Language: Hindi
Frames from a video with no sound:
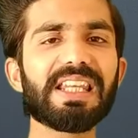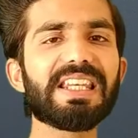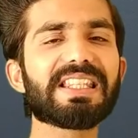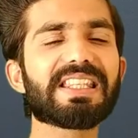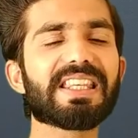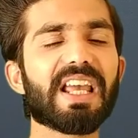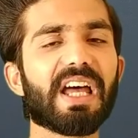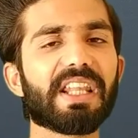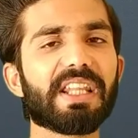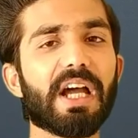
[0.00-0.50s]
ही
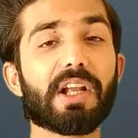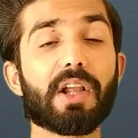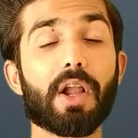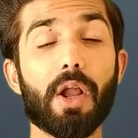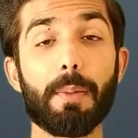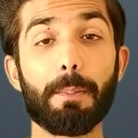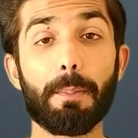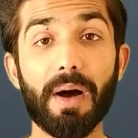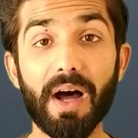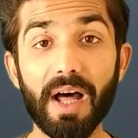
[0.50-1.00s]
ज्यादा
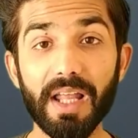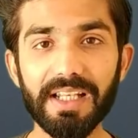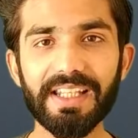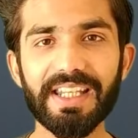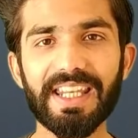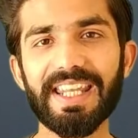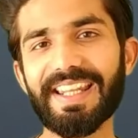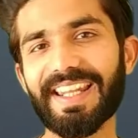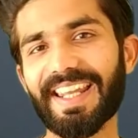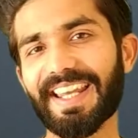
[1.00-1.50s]
कमाल
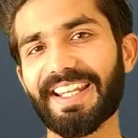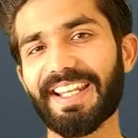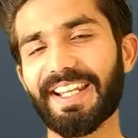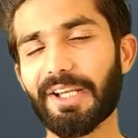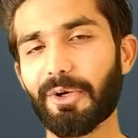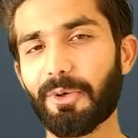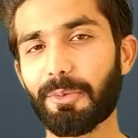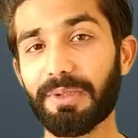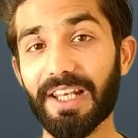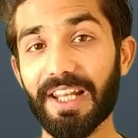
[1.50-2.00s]
की
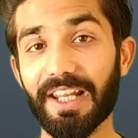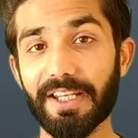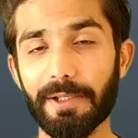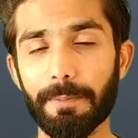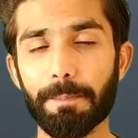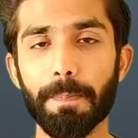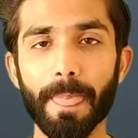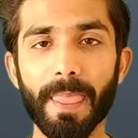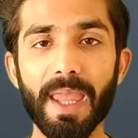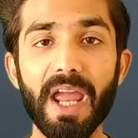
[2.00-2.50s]
देखने को
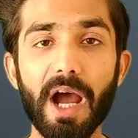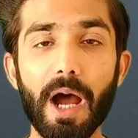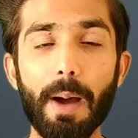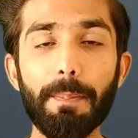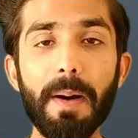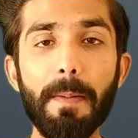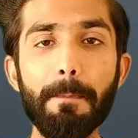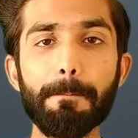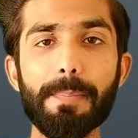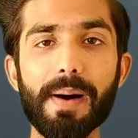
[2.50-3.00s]
मिलेगी
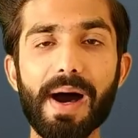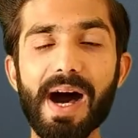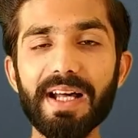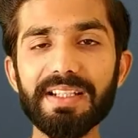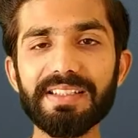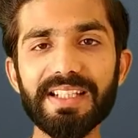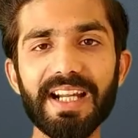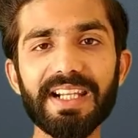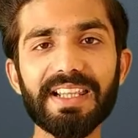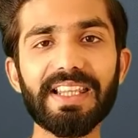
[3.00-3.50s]
अब हम
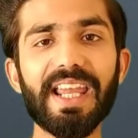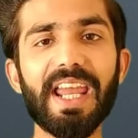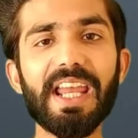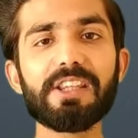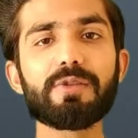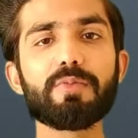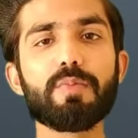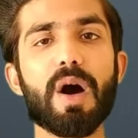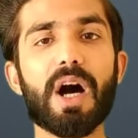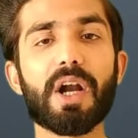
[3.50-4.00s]
बात करते
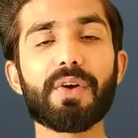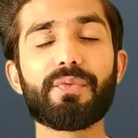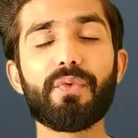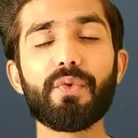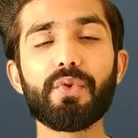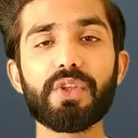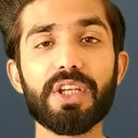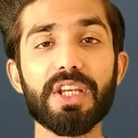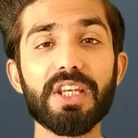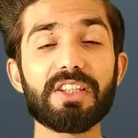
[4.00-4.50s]
हैं
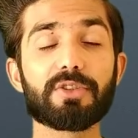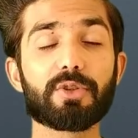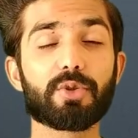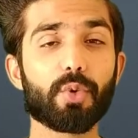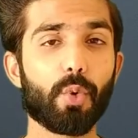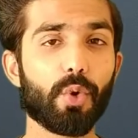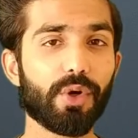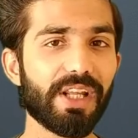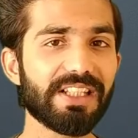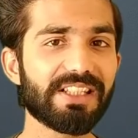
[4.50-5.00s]
स्मार्टफोन की
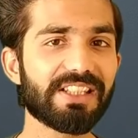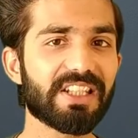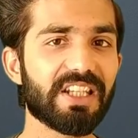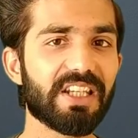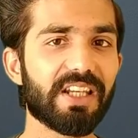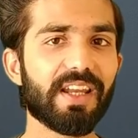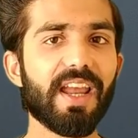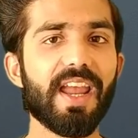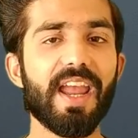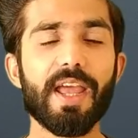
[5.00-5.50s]
स्टोरेज
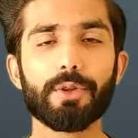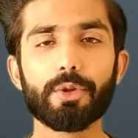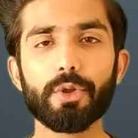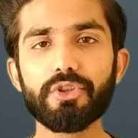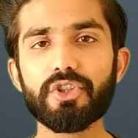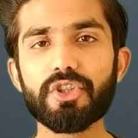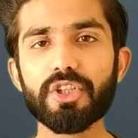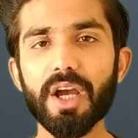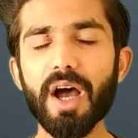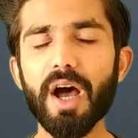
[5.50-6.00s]
की
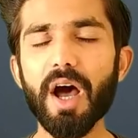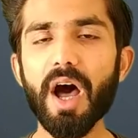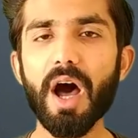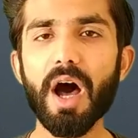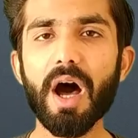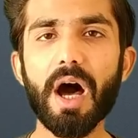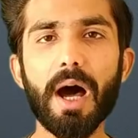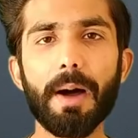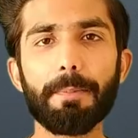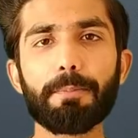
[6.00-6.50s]
तो यहां
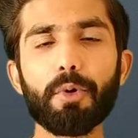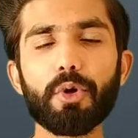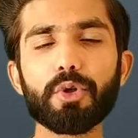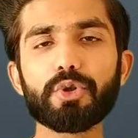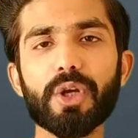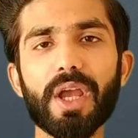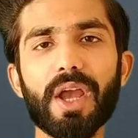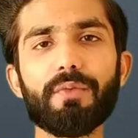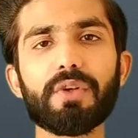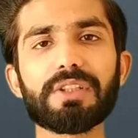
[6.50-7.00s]
आपको
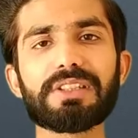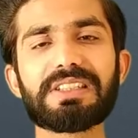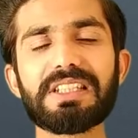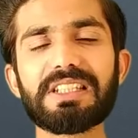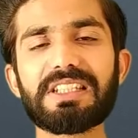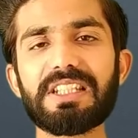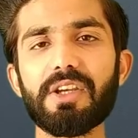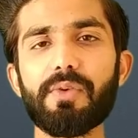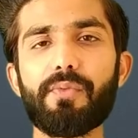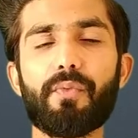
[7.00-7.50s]
जो है वो
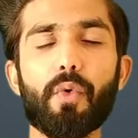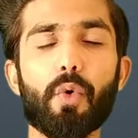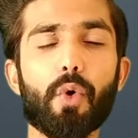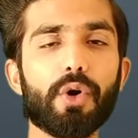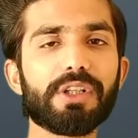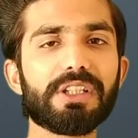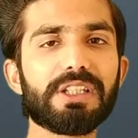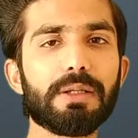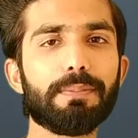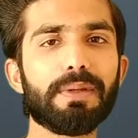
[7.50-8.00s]
सिक्सटी
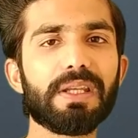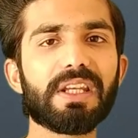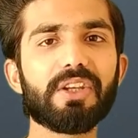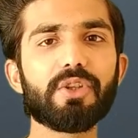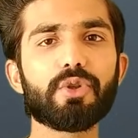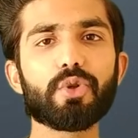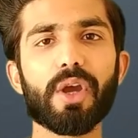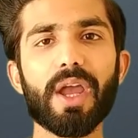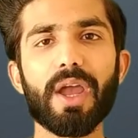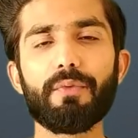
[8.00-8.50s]
फोर जीबी
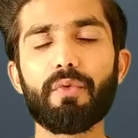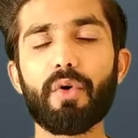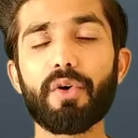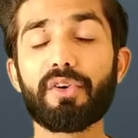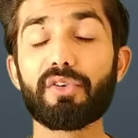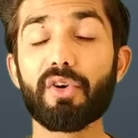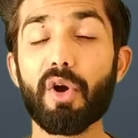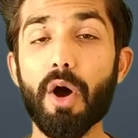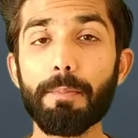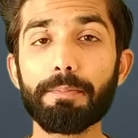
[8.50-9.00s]
की जो है वो
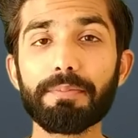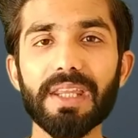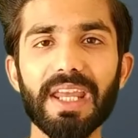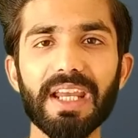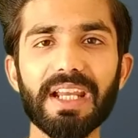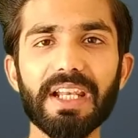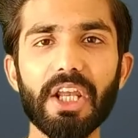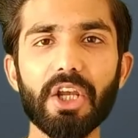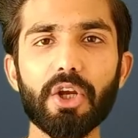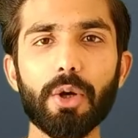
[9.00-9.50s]
रोम
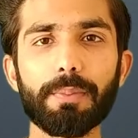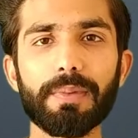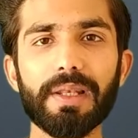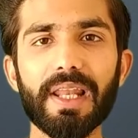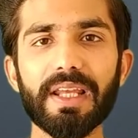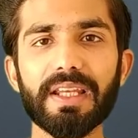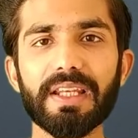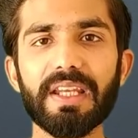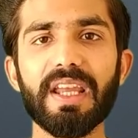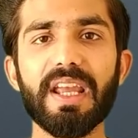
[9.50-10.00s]
देखने को
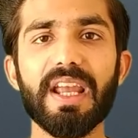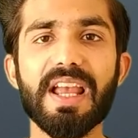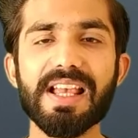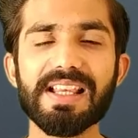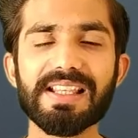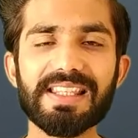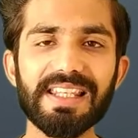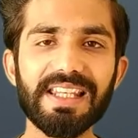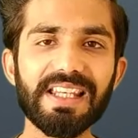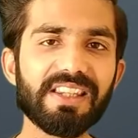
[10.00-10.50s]
मिलेगी
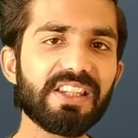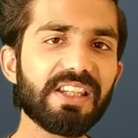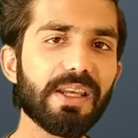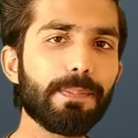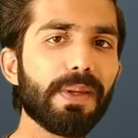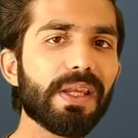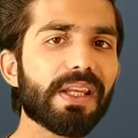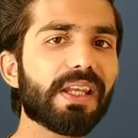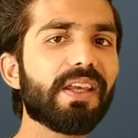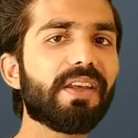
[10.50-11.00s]
सिक्स
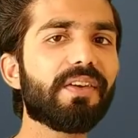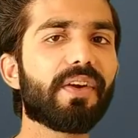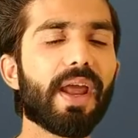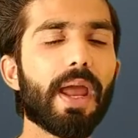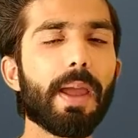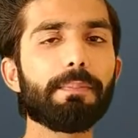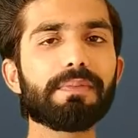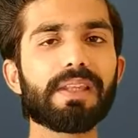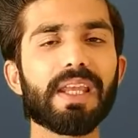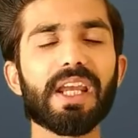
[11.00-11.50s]
जीबी की
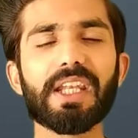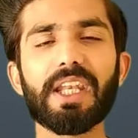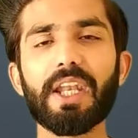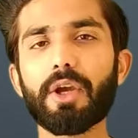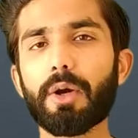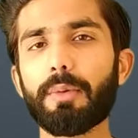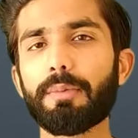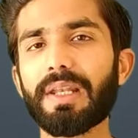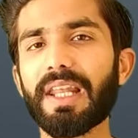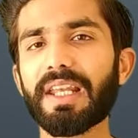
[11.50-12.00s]
रैम
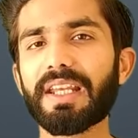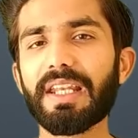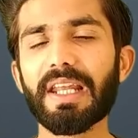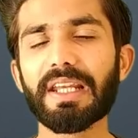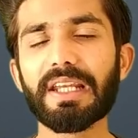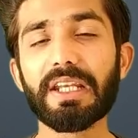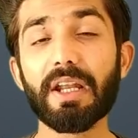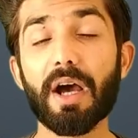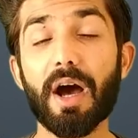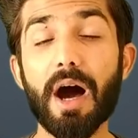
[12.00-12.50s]
देखने को मिलेगी
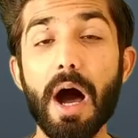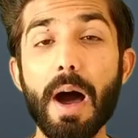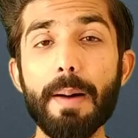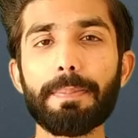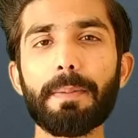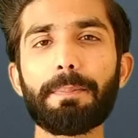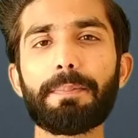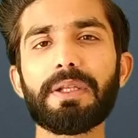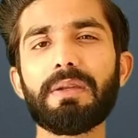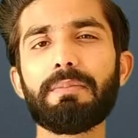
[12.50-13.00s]
लेकिन
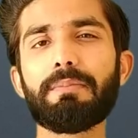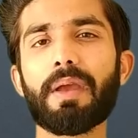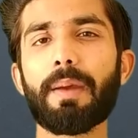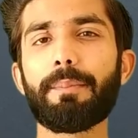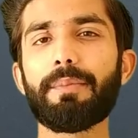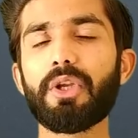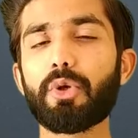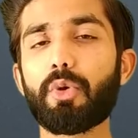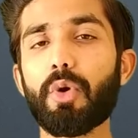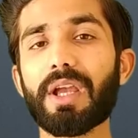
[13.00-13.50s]
आप अपनी
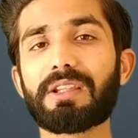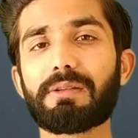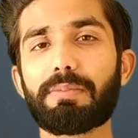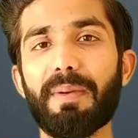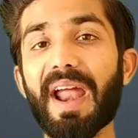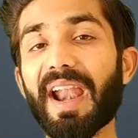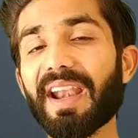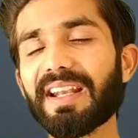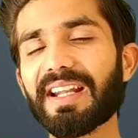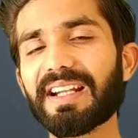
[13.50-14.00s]
मेमोरी को
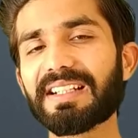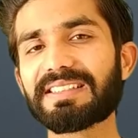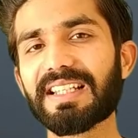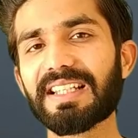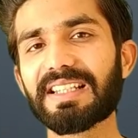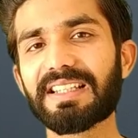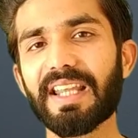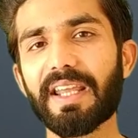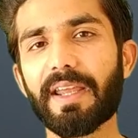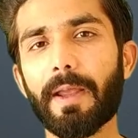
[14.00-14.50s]
एक्सपेंड कर
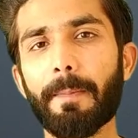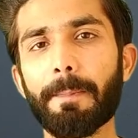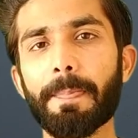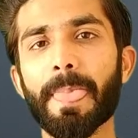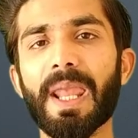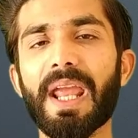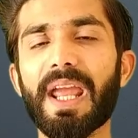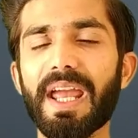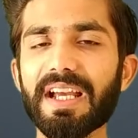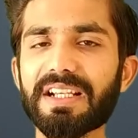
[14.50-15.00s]
सकते हैं
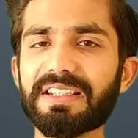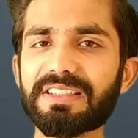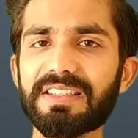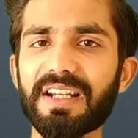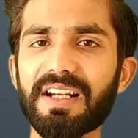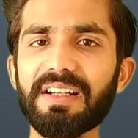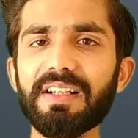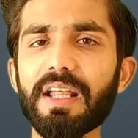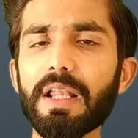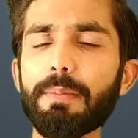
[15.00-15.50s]

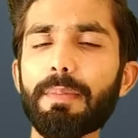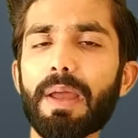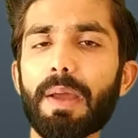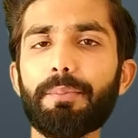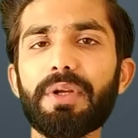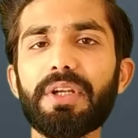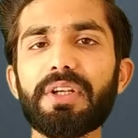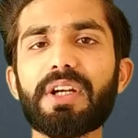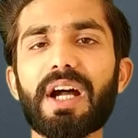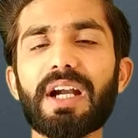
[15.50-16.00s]
एक्सटर्नल
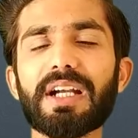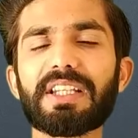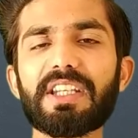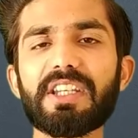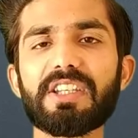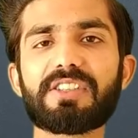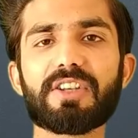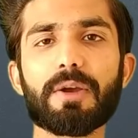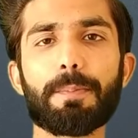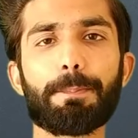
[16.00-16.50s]
मेमोरी कार्ड
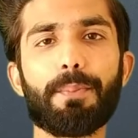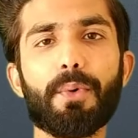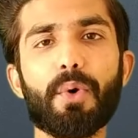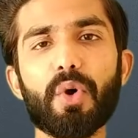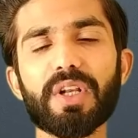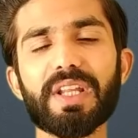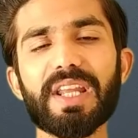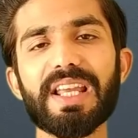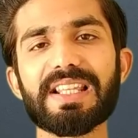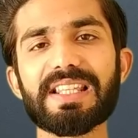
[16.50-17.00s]
की
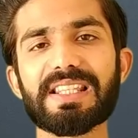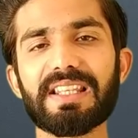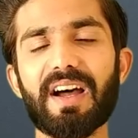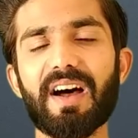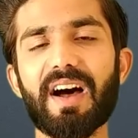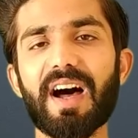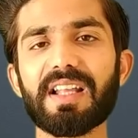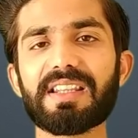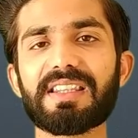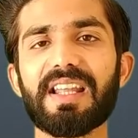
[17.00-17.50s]
सपोर्ट के
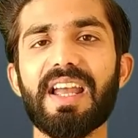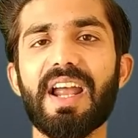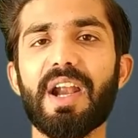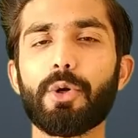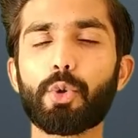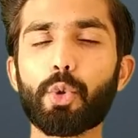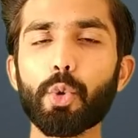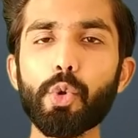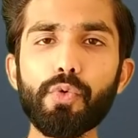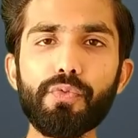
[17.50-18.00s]
साथ
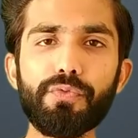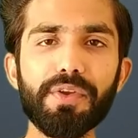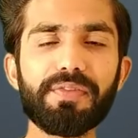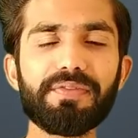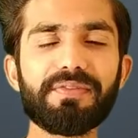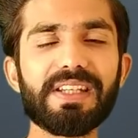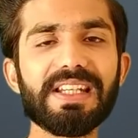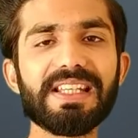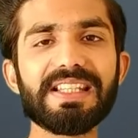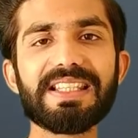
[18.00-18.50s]
टू
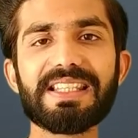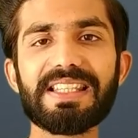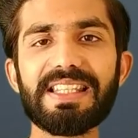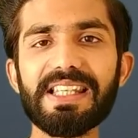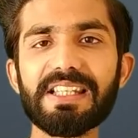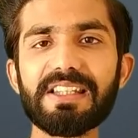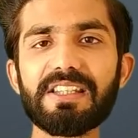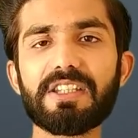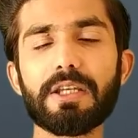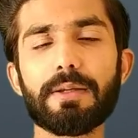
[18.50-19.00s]
फिफ्टी
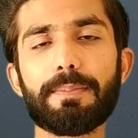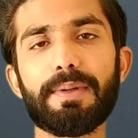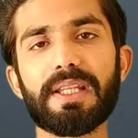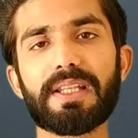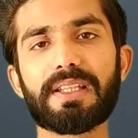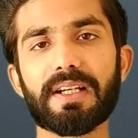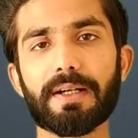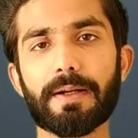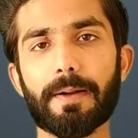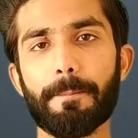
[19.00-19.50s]
सिक्स
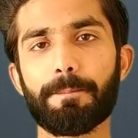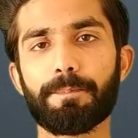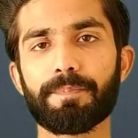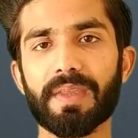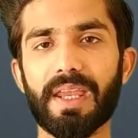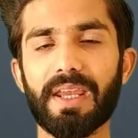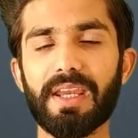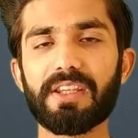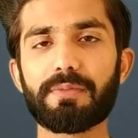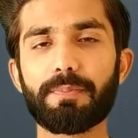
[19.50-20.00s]
जीबी तक
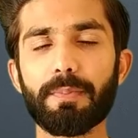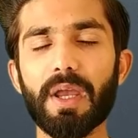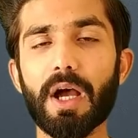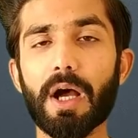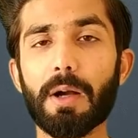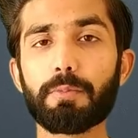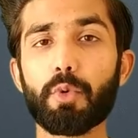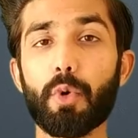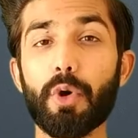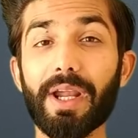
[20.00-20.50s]
इसमें
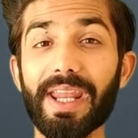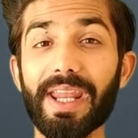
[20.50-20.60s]
आपको